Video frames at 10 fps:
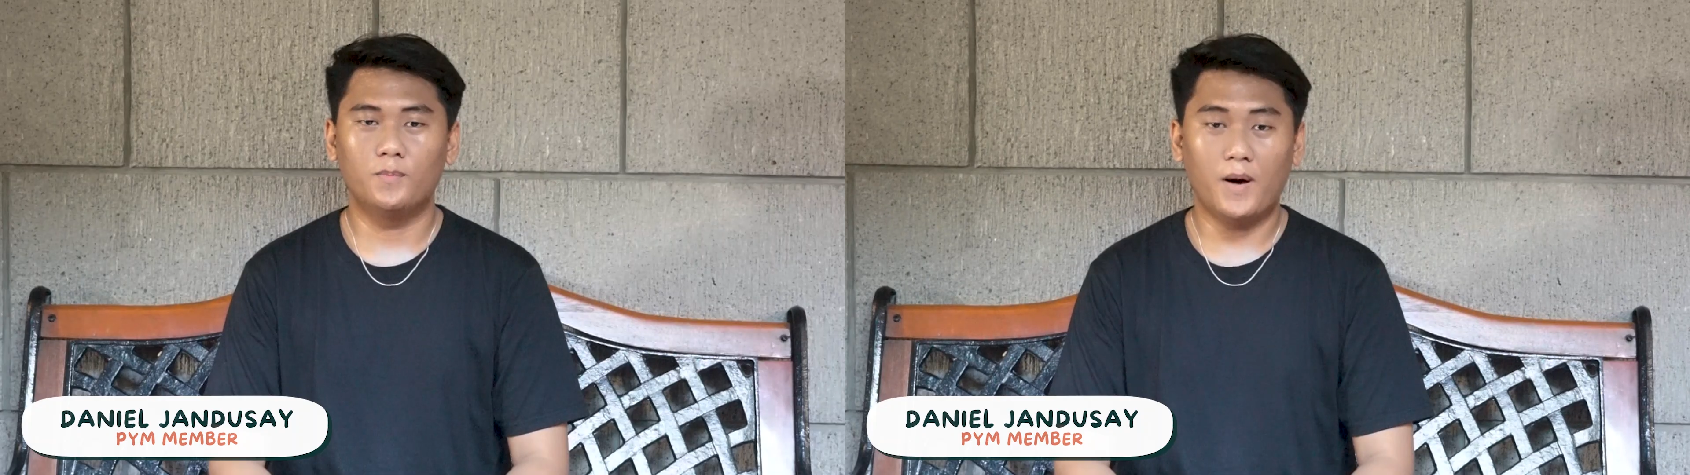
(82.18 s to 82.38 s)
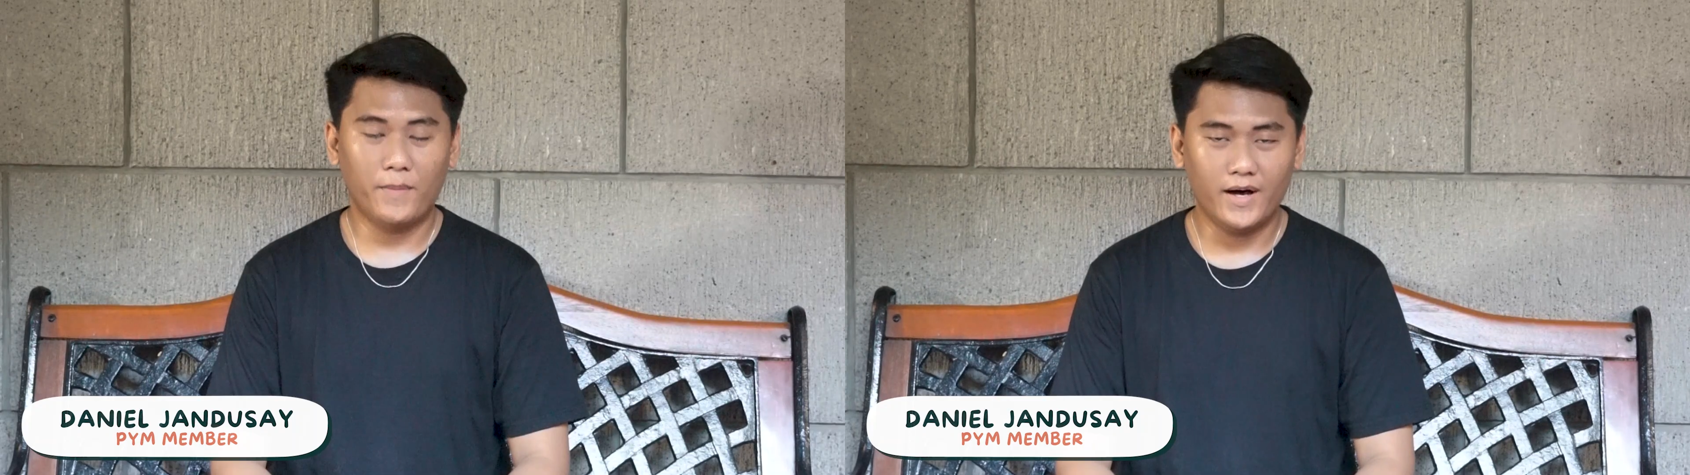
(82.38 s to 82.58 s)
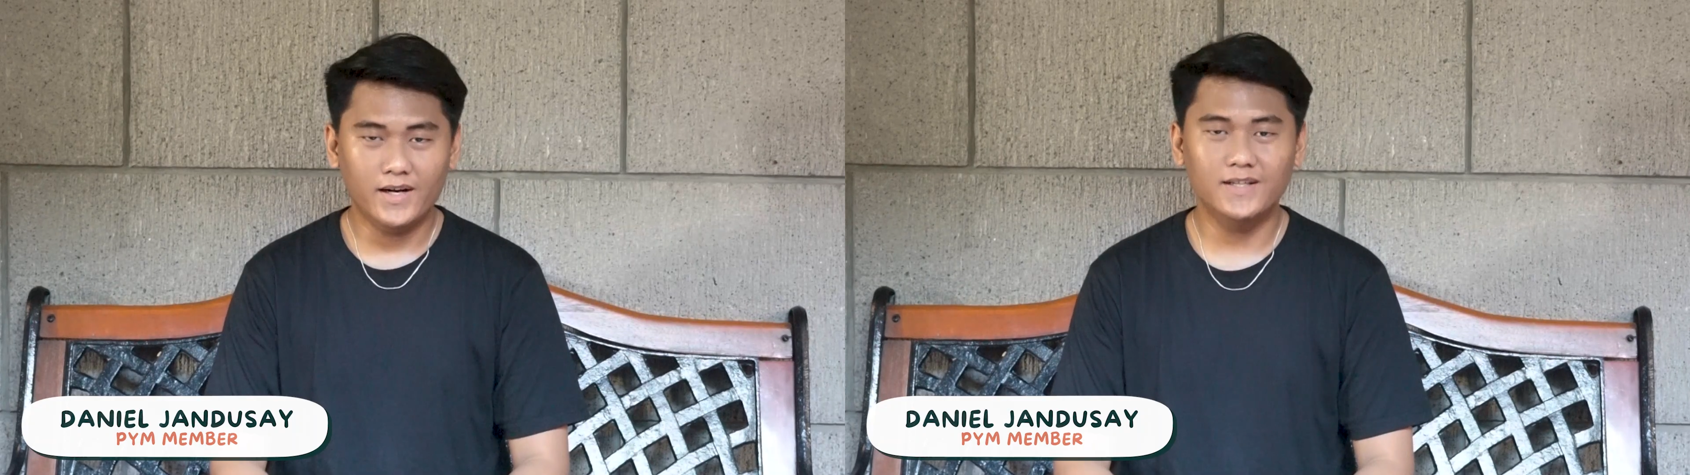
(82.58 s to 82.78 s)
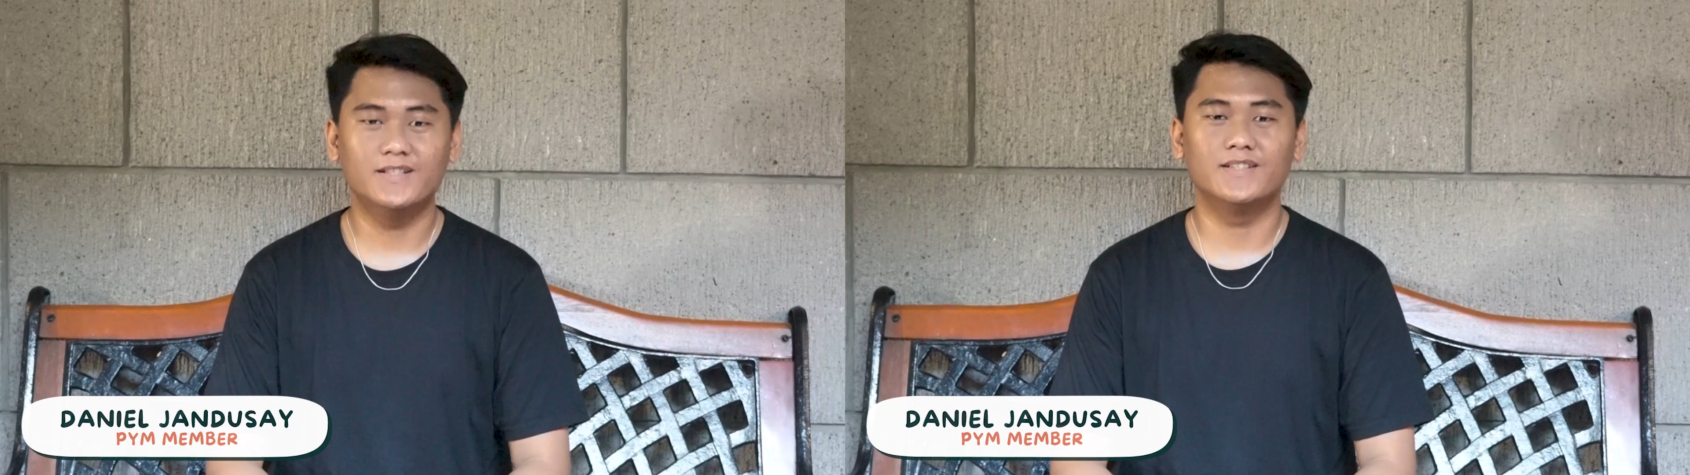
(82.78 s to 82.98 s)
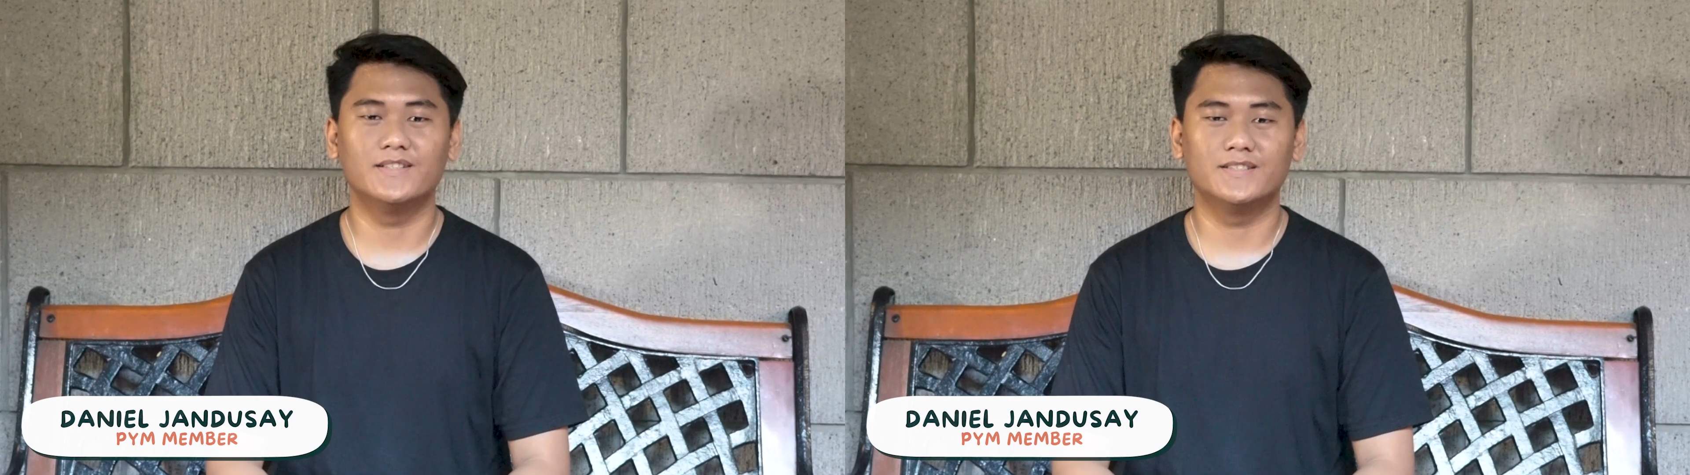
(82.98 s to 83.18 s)
So,
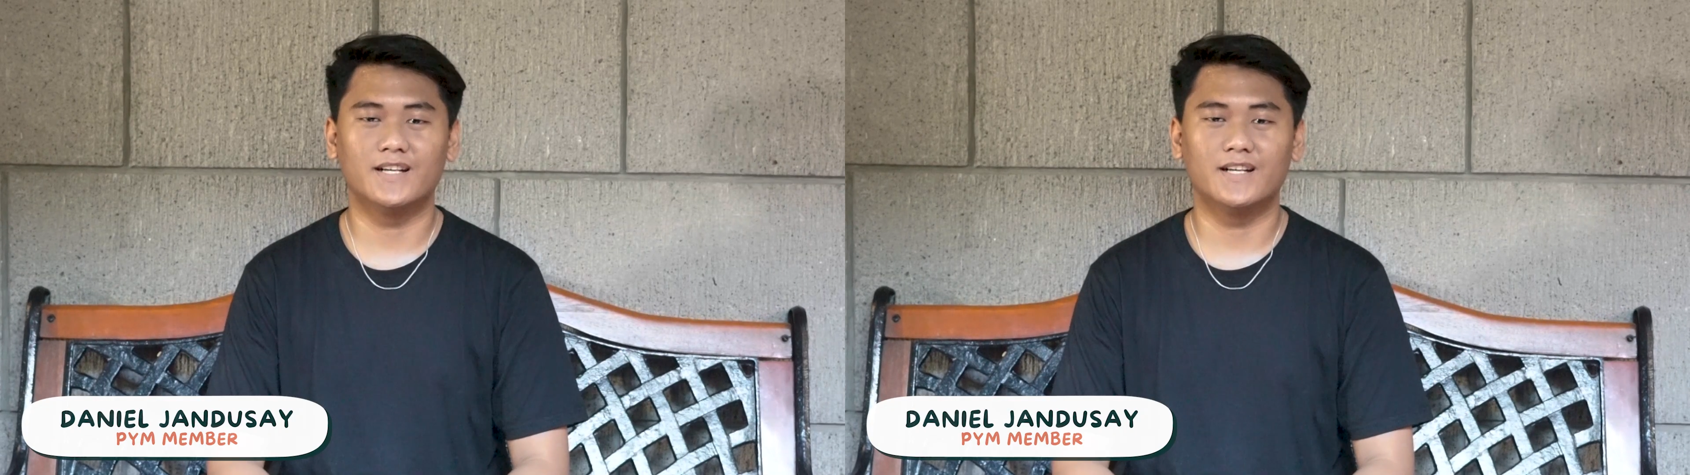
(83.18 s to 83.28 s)
Papa,